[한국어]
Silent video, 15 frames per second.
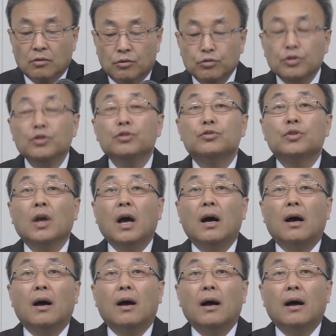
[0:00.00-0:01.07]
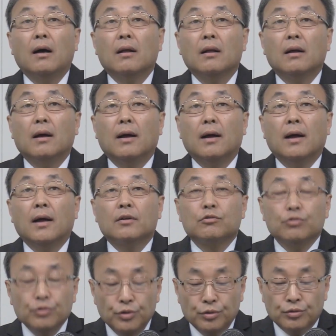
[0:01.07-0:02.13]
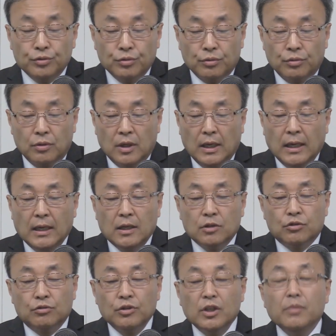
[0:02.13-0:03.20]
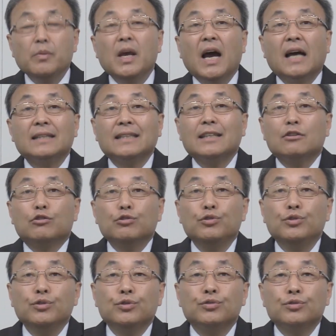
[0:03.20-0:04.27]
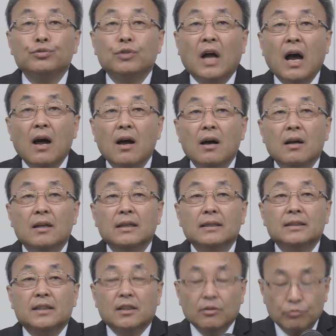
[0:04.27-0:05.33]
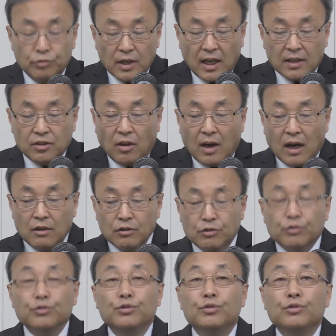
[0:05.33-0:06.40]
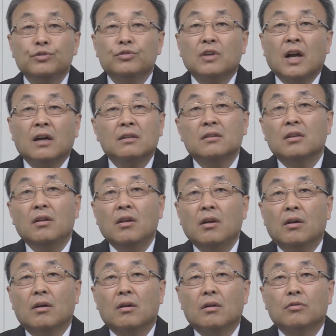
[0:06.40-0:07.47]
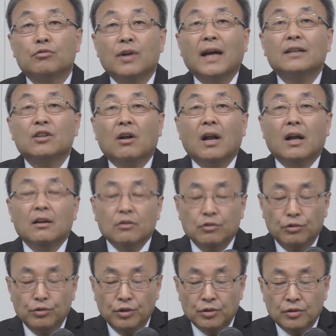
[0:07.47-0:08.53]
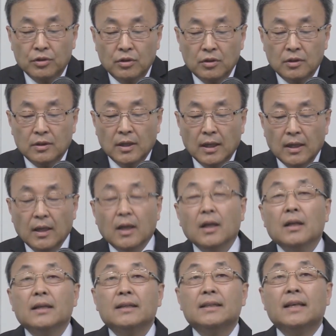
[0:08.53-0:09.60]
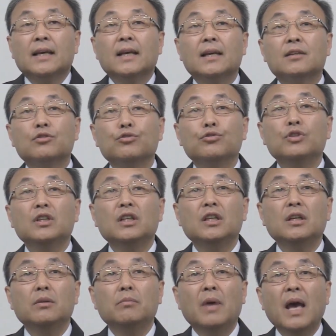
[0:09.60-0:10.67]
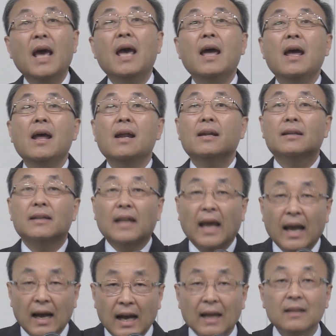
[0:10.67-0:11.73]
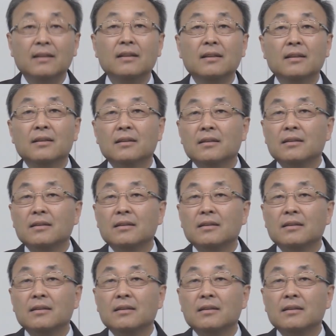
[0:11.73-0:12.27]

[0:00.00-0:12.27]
굿뉴스야. 예, 굿뉴스. 주님이 하신 굿뉴스랑 지금 우리가 전하는 굿뉴스랑은 틀려요. 우리가 전하는 굿뉴스는 예수님에 대한